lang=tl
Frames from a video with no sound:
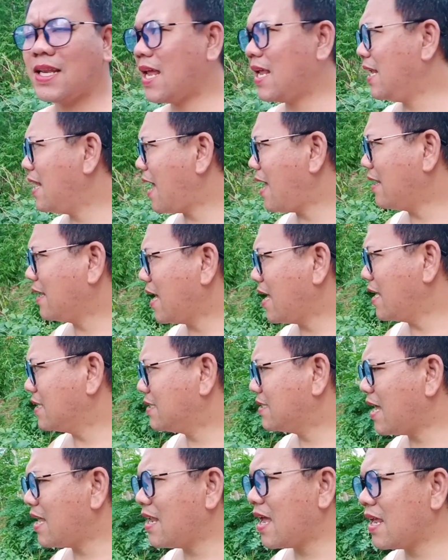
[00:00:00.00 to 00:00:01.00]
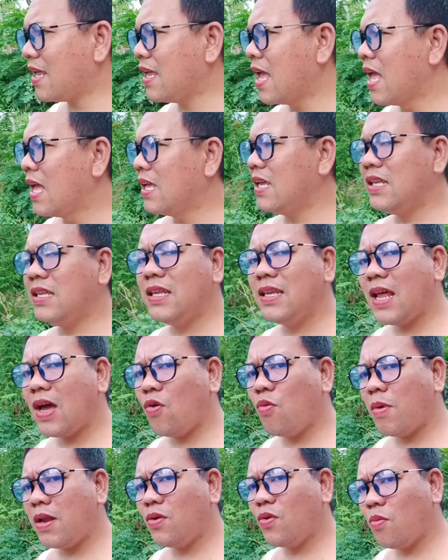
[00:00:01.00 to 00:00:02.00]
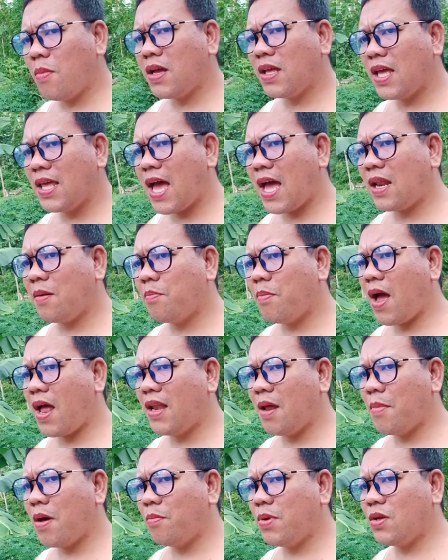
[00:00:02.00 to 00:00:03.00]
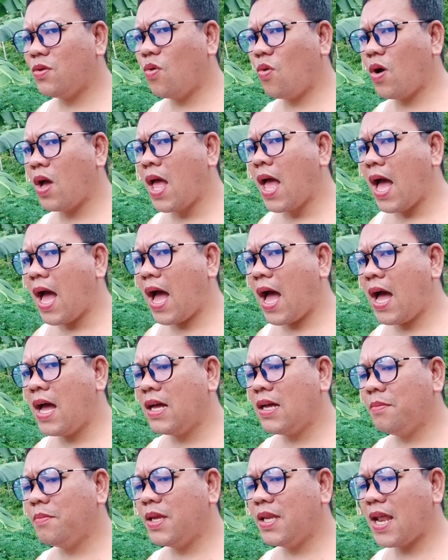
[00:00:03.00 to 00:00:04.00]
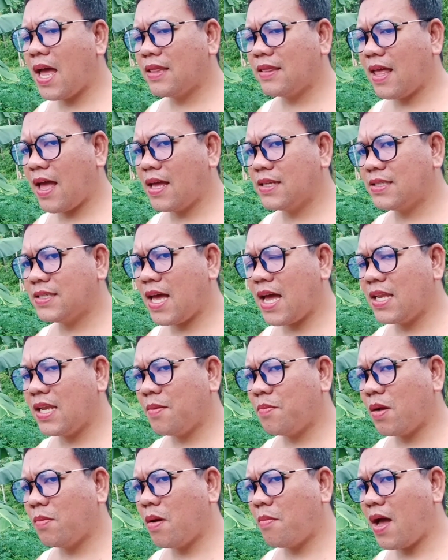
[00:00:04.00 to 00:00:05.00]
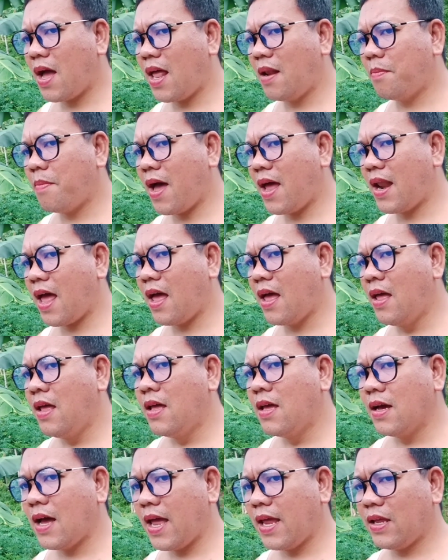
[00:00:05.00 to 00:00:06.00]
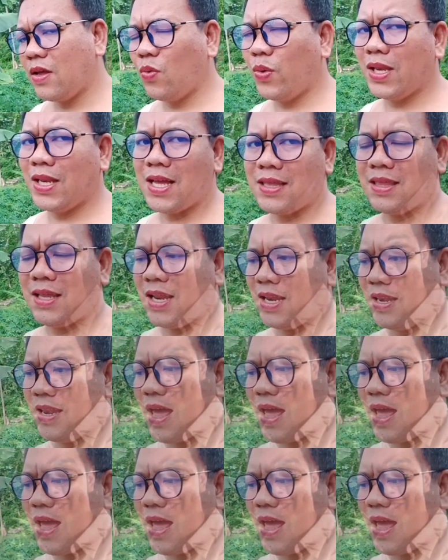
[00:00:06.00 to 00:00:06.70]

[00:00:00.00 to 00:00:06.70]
dahilan kaya sanay hindi na umano mangyayari pa na mabigo ang binata sa kanyang pagmamahal para kay Queen Catherine